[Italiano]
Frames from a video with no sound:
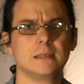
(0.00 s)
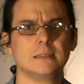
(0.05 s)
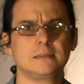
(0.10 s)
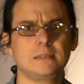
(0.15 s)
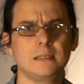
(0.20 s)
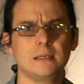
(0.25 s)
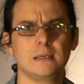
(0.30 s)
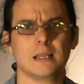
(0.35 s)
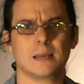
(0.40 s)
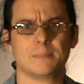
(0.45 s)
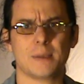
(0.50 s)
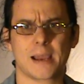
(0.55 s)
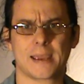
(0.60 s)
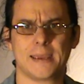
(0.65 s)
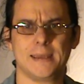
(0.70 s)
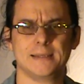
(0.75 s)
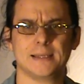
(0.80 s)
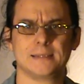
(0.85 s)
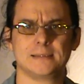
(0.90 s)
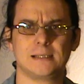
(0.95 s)
Sì, la
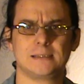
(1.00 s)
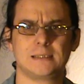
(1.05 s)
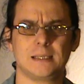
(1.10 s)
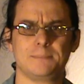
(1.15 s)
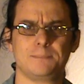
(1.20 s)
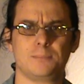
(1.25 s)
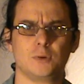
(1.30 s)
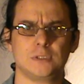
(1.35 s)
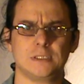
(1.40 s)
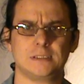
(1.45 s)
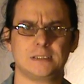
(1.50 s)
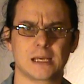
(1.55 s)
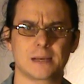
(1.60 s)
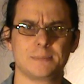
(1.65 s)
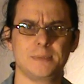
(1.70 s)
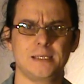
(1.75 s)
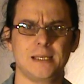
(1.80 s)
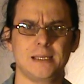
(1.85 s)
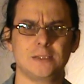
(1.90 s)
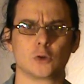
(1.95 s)
macchina del tempo di
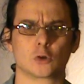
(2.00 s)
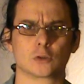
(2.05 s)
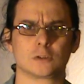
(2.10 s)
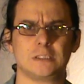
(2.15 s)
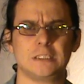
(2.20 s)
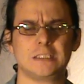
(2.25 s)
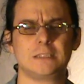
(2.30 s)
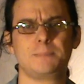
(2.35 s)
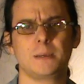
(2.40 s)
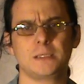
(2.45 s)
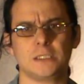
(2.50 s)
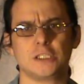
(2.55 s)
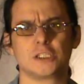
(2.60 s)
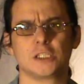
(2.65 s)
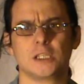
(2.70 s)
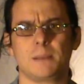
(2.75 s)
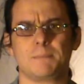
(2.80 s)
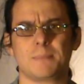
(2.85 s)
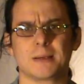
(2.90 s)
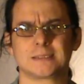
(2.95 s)
Terminator ti
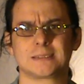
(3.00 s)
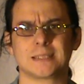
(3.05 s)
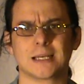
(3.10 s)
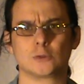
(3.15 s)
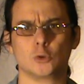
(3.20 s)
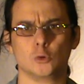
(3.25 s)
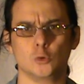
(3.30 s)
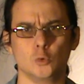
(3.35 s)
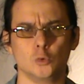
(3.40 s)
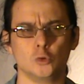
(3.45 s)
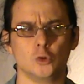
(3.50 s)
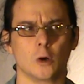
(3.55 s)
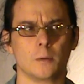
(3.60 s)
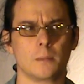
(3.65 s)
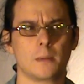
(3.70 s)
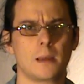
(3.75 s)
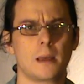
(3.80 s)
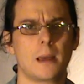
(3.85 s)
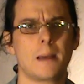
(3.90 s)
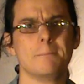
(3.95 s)
spedisce nel passato
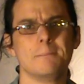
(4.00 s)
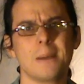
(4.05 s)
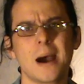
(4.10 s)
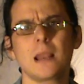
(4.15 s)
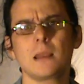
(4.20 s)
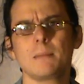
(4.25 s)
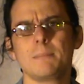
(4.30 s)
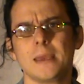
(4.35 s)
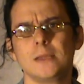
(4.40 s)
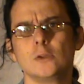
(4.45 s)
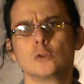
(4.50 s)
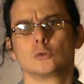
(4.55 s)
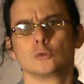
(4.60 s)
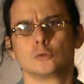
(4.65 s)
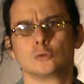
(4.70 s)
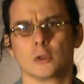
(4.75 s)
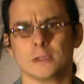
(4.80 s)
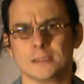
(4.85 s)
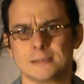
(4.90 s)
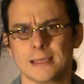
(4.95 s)
nudo, ma almeno
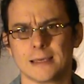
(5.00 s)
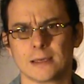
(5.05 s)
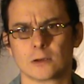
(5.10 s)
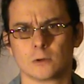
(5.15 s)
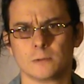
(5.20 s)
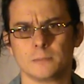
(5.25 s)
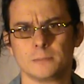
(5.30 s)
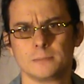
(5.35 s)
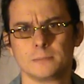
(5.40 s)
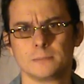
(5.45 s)
tutto intero.